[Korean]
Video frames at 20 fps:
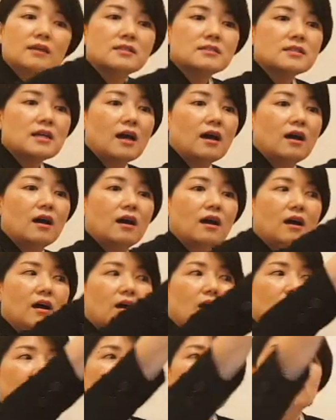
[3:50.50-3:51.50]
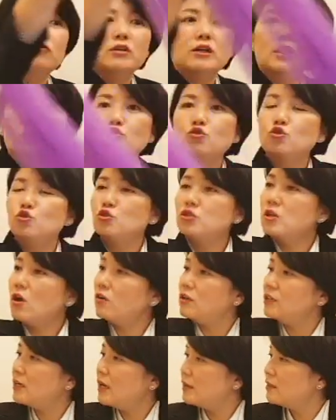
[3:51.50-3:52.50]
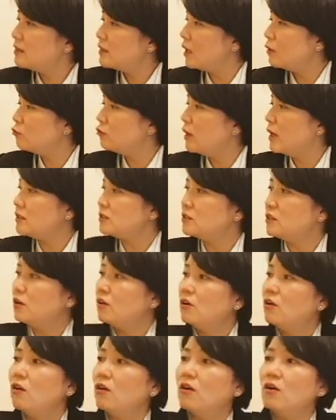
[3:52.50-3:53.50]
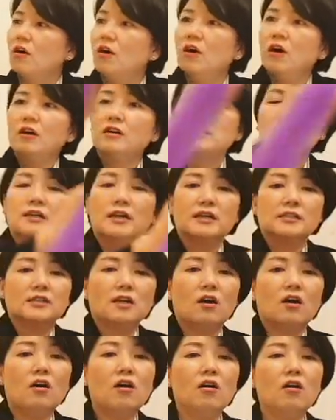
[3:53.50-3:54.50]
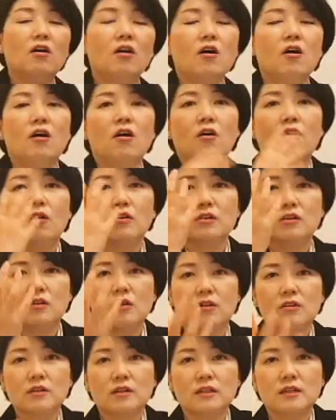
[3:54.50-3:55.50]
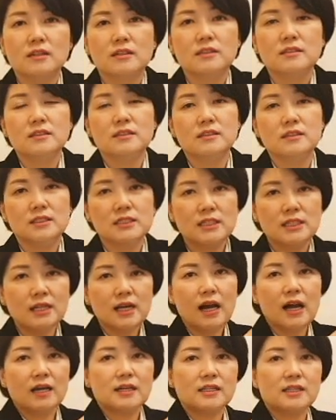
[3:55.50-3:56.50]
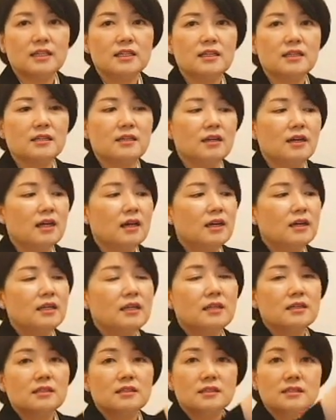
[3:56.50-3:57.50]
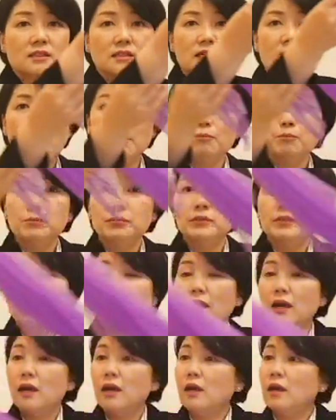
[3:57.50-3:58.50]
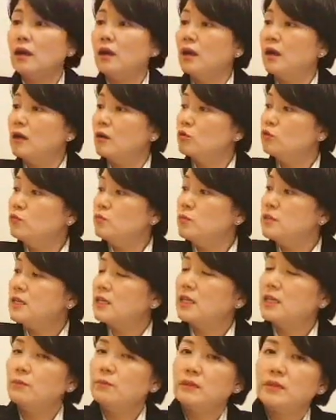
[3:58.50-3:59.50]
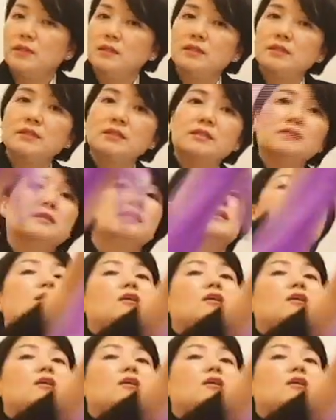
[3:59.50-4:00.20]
자, 우리가 추적을 한다고 하죠. 그래서 어떤 그 시각이 이 스카프의 움직임들을